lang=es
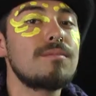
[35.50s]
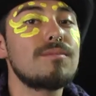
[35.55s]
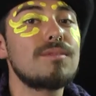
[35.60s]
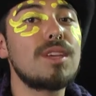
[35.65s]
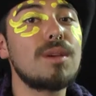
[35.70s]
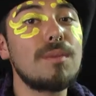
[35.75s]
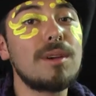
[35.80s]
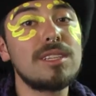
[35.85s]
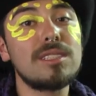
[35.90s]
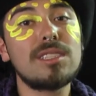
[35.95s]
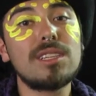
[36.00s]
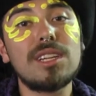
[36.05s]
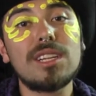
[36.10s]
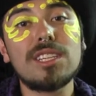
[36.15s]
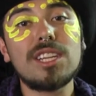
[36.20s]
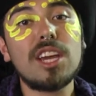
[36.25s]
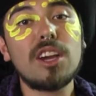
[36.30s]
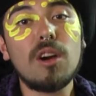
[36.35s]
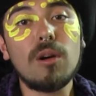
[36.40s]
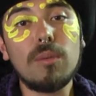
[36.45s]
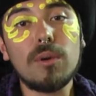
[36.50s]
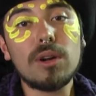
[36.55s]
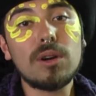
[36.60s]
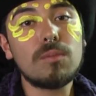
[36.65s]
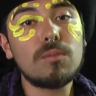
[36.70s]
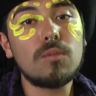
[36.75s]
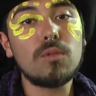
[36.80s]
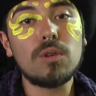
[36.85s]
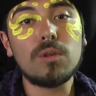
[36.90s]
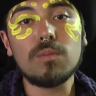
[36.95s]
Dimensine llegó por
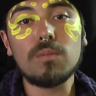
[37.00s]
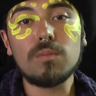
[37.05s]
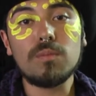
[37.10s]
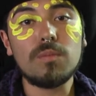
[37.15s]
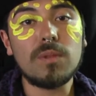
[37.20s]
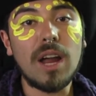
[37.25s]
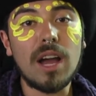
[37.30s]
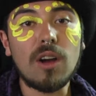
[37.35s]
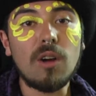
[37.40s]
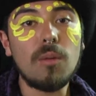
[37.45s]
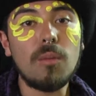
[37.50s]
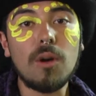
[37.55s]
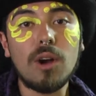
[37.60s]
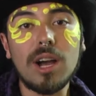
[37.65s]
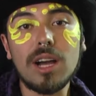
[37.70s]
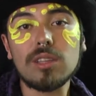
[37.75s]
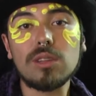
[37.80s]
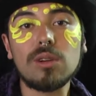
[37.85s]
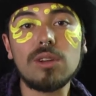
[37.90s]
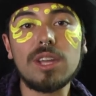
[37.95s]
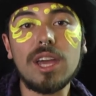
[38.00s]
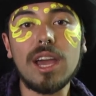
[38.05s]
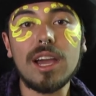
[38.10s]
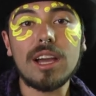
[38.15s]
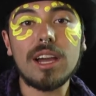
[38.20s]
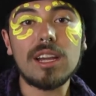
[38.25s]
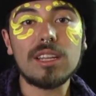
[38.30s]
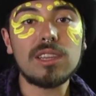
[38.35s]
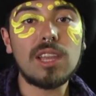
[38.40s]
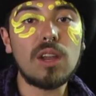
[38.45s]
una convocatoria de
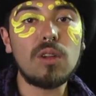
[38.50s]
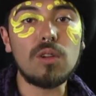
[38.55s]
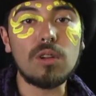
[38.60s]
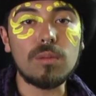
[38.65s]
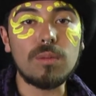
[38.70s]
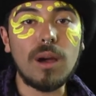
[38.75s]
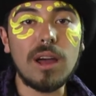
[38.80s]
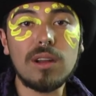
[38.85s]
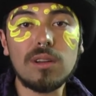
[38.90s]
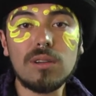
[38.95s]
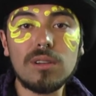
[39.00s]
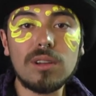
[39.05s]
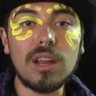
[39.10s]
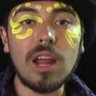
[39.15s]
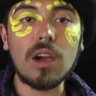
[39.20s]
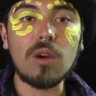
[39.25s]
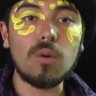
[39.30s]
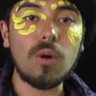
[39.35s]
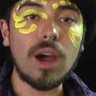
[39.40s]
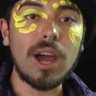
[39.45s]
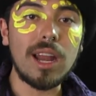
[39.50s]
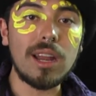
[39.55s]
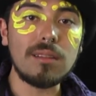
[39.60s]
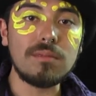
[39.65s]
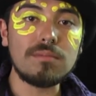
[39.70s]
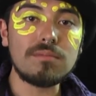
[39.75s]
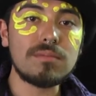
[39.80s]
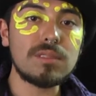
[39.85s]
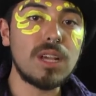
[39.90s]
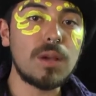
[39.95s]
cartel urbano en la cual
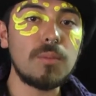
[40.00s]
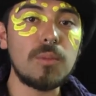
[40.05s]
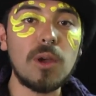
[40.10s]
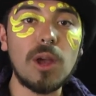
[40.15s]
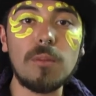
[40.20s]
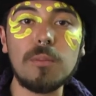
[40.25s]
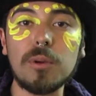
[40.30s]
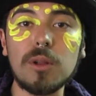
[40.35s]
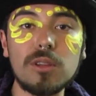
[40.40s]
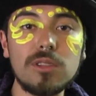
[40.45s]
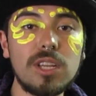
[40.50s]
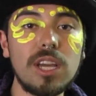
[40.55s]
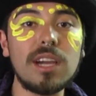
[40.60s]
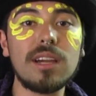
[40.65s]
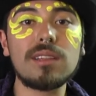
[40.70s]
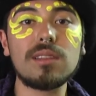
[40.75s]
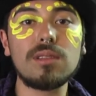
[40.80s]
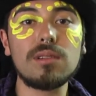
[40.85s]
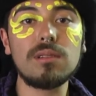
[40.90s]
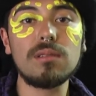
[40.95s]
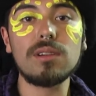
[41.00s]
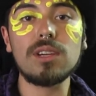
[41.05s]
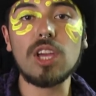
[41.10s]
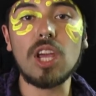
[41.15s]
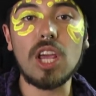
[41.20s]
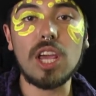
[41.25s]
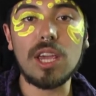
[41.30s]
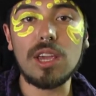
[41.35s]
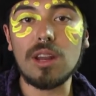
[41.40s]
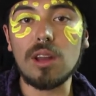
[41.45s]
se envió el proyecto
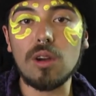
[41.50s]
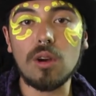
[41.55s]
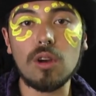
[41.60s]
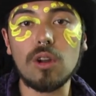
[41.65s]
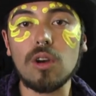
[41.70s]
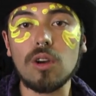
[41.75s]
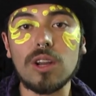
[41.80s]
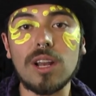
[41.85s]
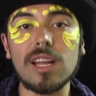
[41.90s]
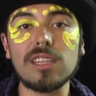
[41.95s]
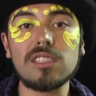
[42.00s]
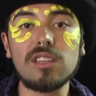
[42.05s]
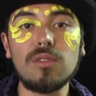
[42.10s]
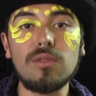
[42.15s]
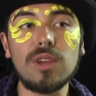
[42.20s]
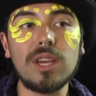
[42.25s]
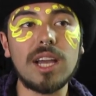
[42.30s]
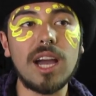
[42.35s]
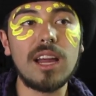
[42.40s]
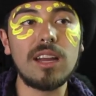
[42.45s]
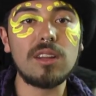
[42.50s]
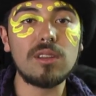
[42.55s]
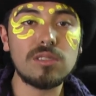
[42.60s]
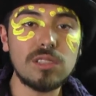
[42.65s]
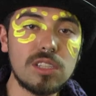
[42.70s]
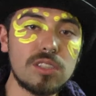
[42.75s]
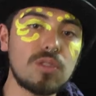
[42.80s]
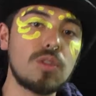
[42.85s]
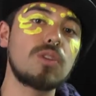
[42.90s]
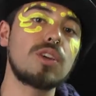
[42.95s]
y logró clasificar, nos
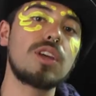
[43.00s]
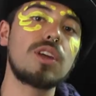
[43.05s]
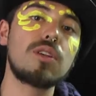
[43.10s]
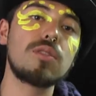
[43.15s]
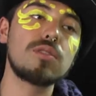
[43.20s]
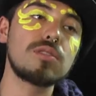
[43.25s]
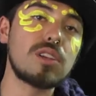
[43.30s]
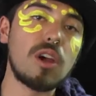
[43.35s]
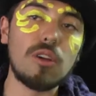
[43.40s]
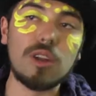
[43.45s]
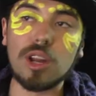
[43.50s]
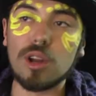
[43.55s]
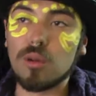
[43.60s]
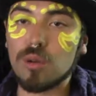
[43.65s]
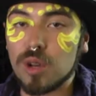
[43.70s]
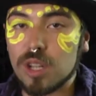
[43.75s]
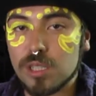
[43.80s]
escogieron, nos abrieron un